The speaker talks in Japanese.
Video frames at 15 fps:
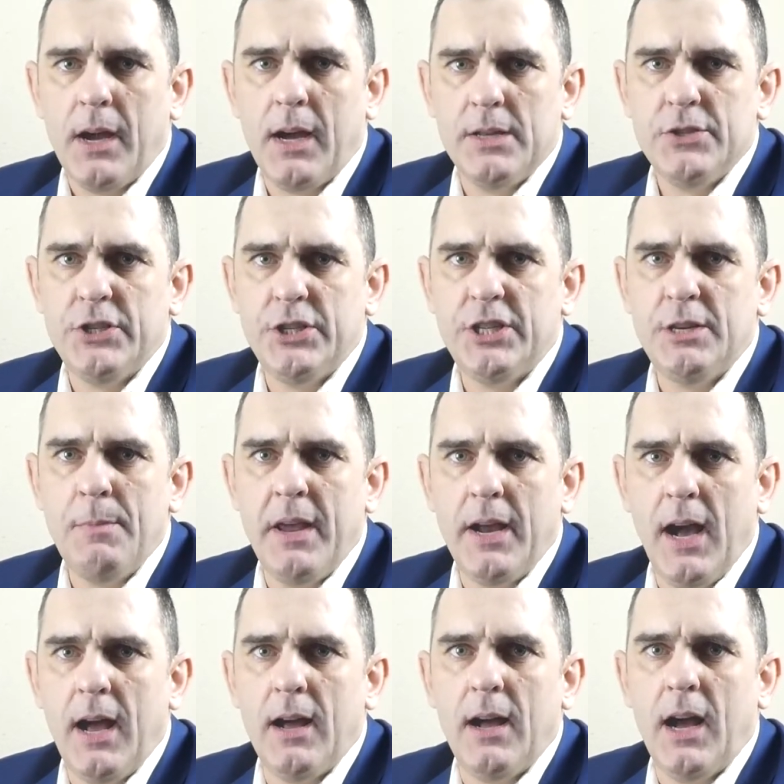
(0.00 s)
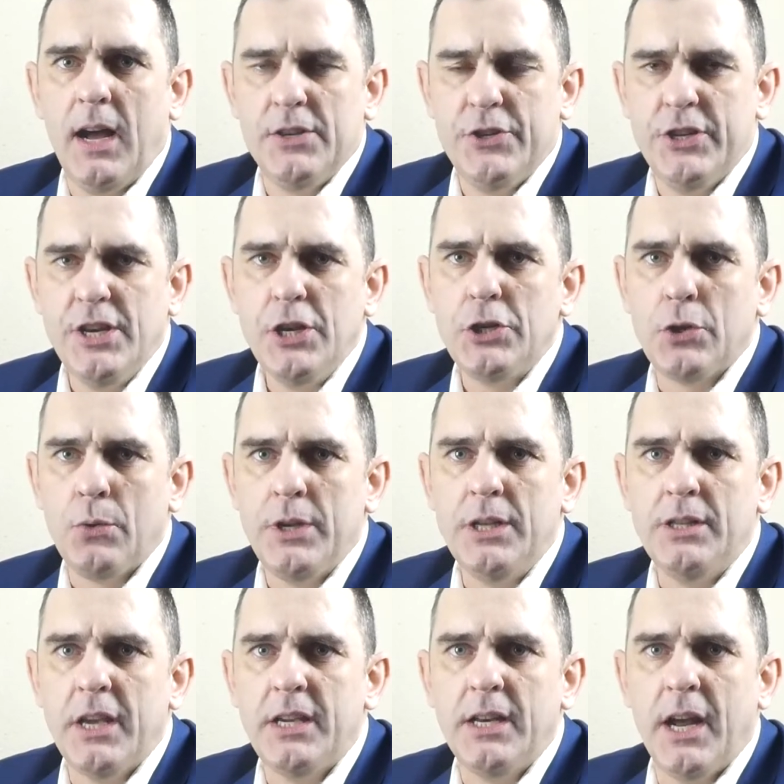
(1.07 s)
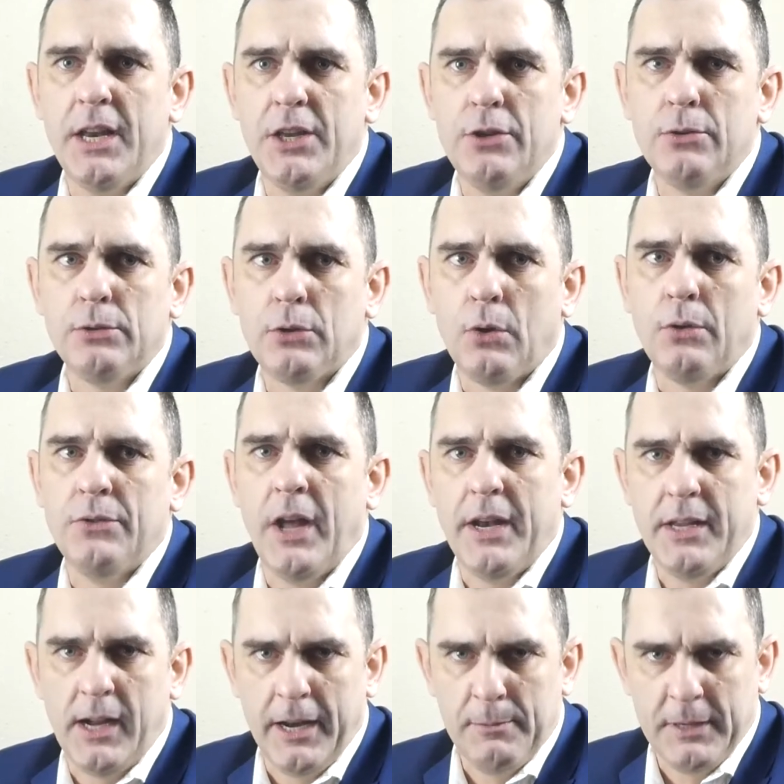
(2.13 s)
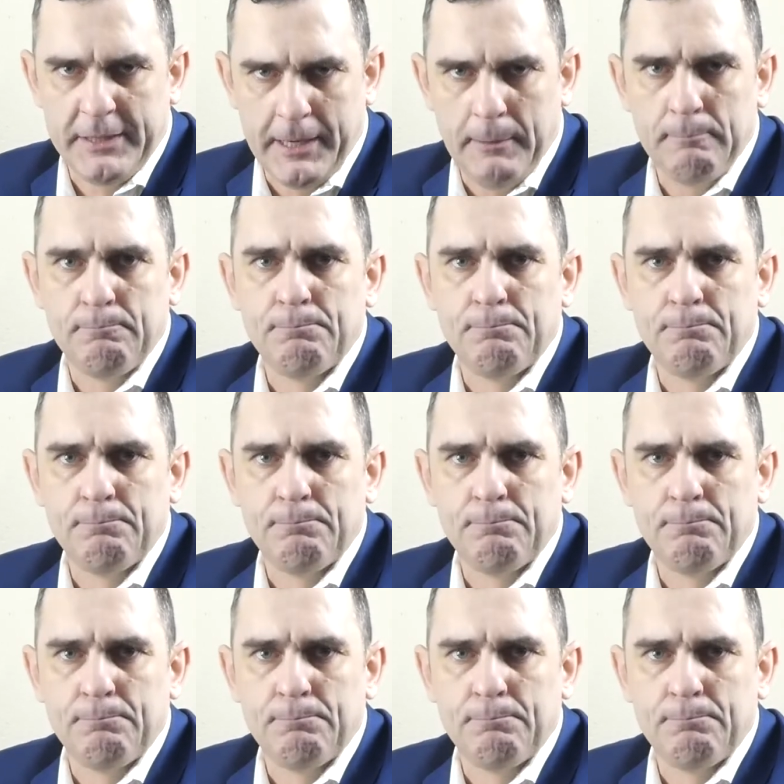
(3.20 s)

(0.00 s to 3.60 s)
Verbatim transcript: 判事指名が判事に承認できない理由となりかねません。